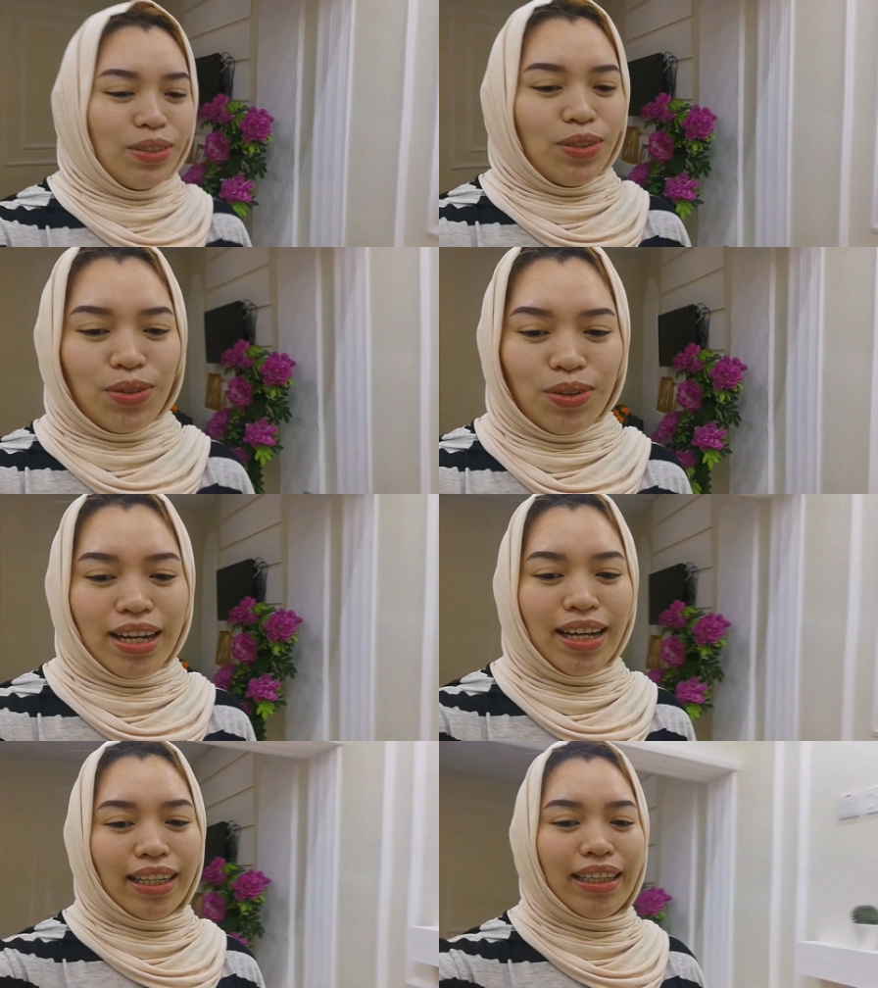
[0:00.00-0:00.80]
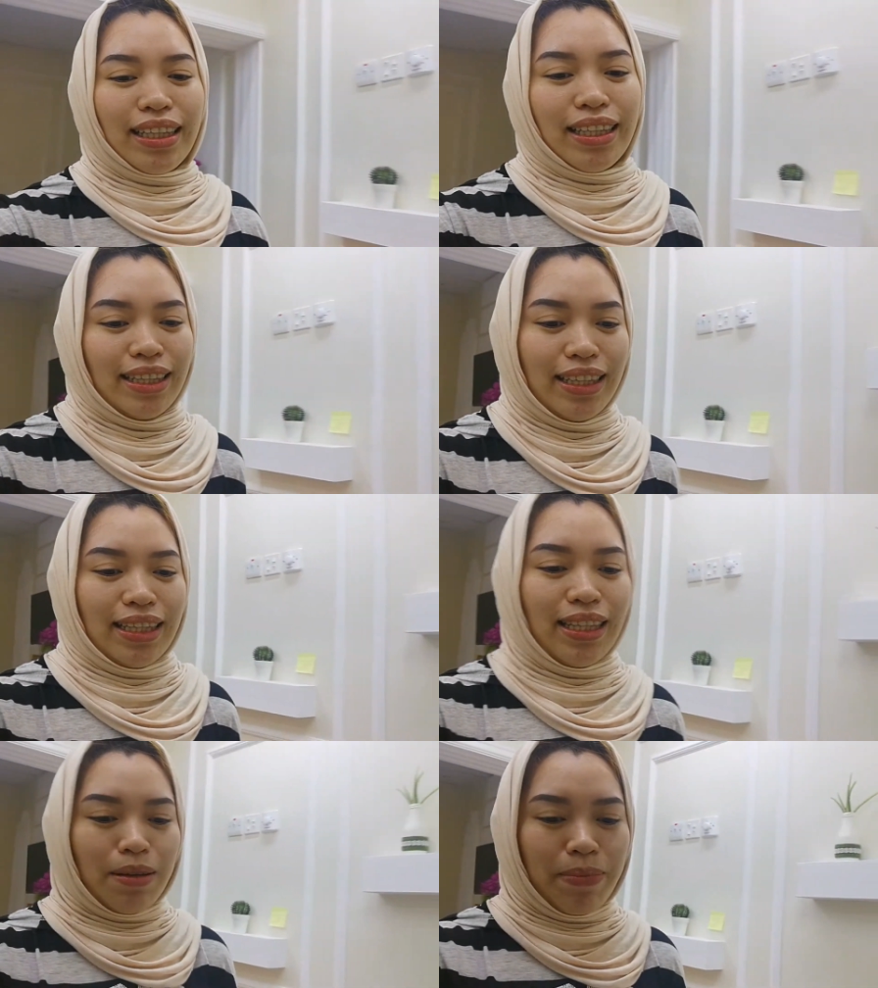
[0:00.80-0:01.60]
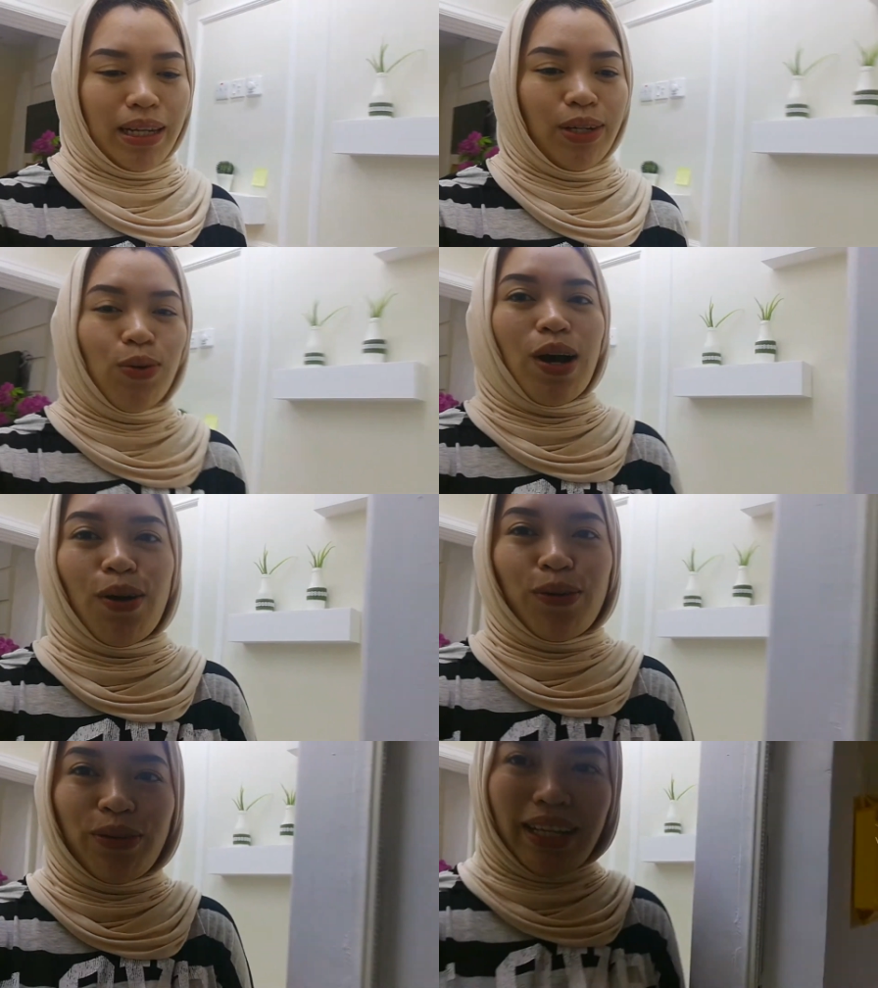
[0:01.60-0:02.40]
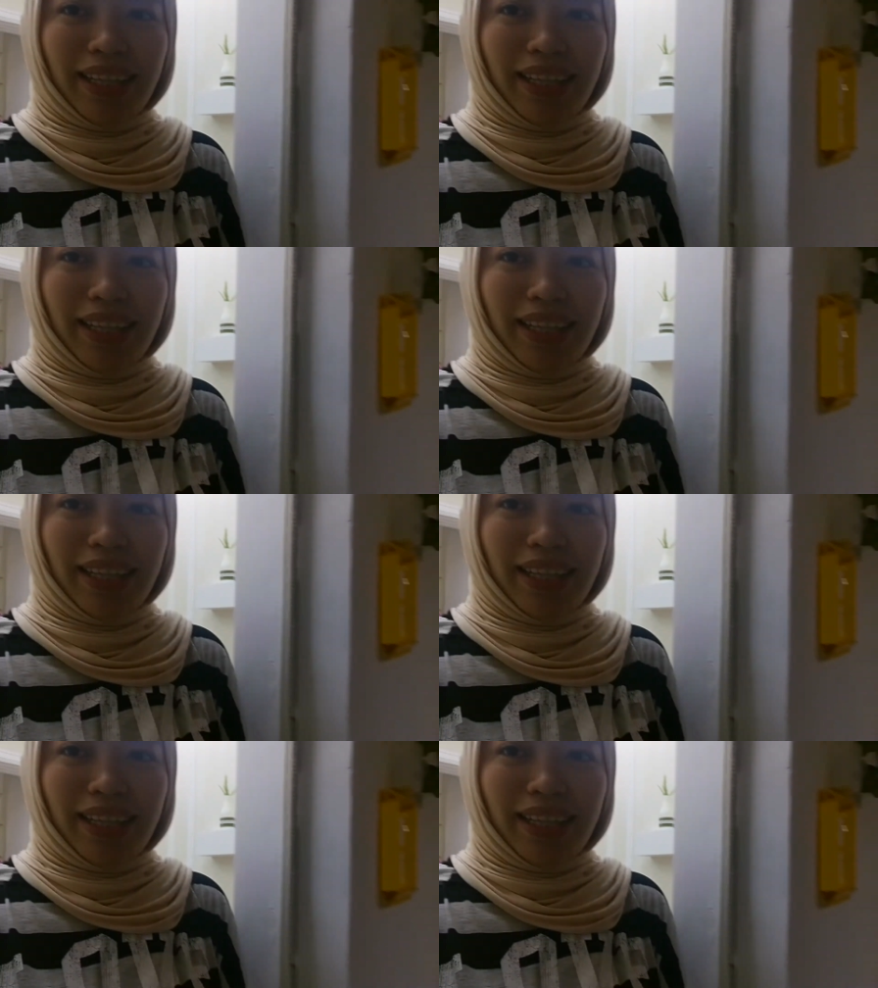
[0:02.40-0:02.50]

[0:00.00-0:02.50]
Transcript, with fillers: So, at uh, napaliguan ko